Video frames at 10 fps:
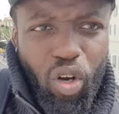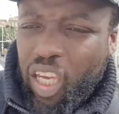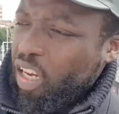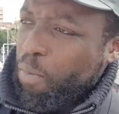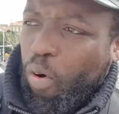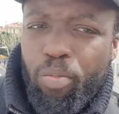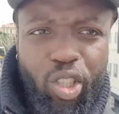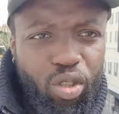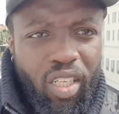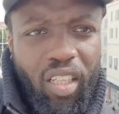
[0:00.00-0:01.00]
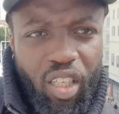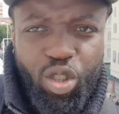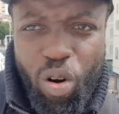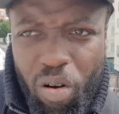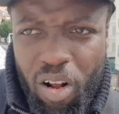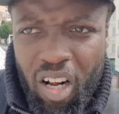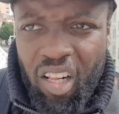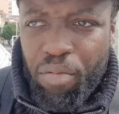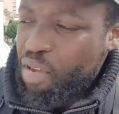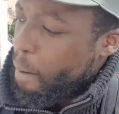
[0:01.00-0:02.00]
Ok, les premiers jours, c'était chaud,
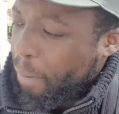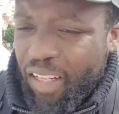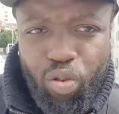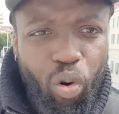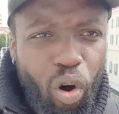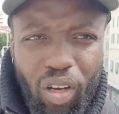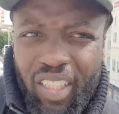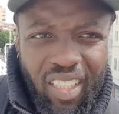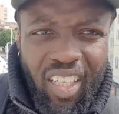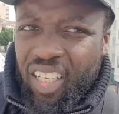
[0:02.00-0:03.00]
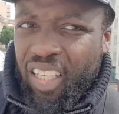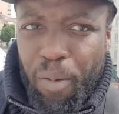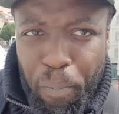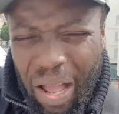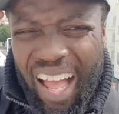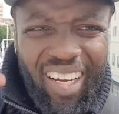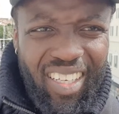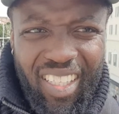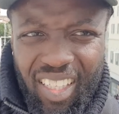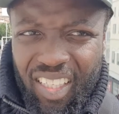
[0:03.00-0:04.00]
mais après, ton corps, il, il parle,
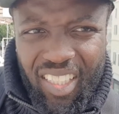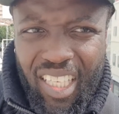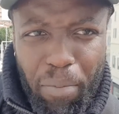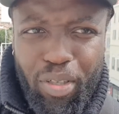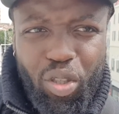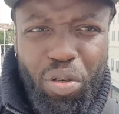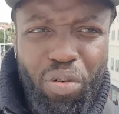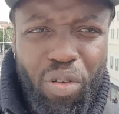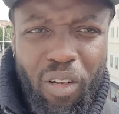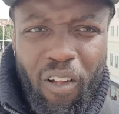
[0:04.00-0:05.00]
il s'habitue.